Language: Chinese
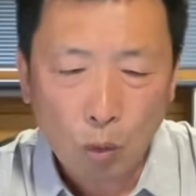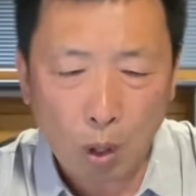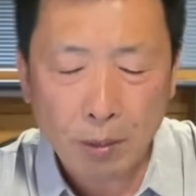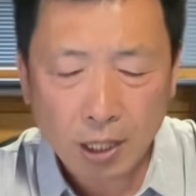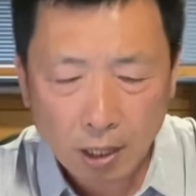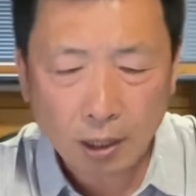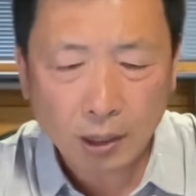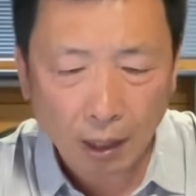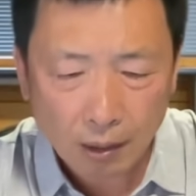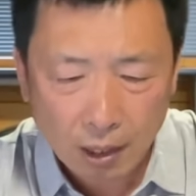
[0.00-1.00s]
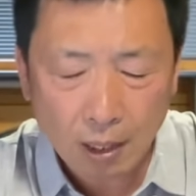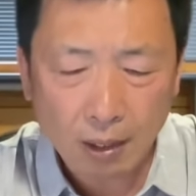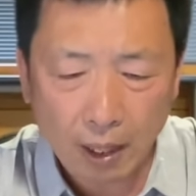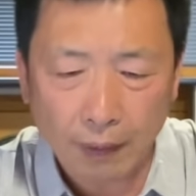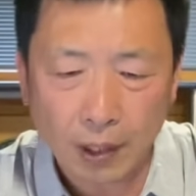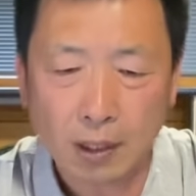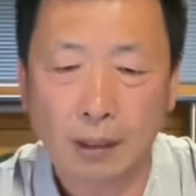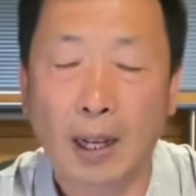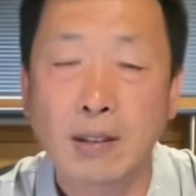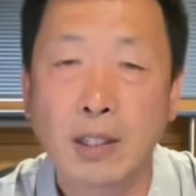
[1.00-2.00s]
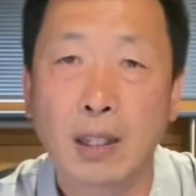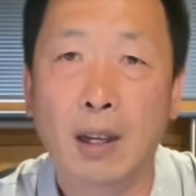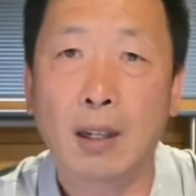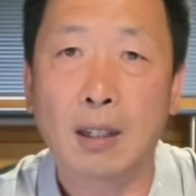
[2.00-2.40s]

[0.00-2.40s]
我们牺牲今年的圣诞节